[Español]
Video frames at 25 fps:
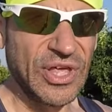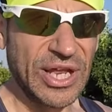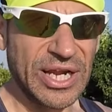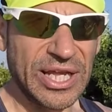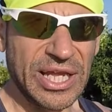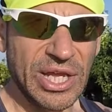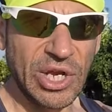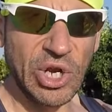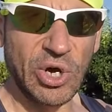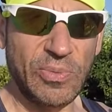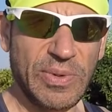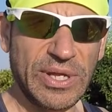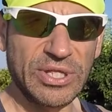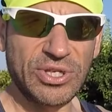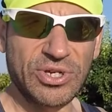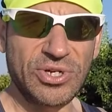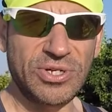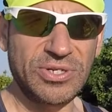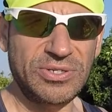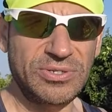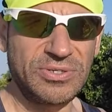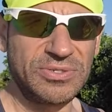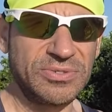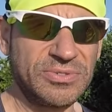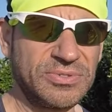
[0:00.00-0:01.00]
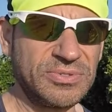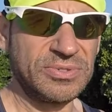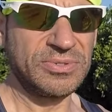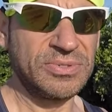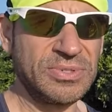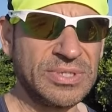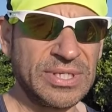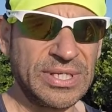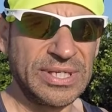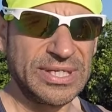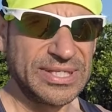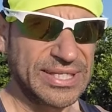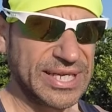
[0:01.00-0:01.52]
el kilómetro,
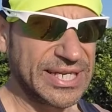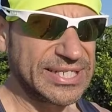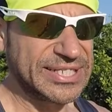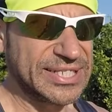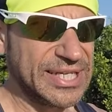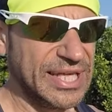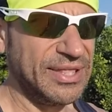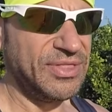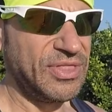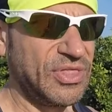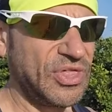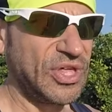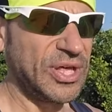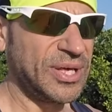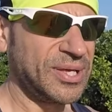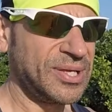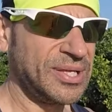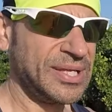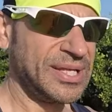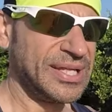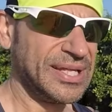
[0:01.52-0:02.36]
3.15,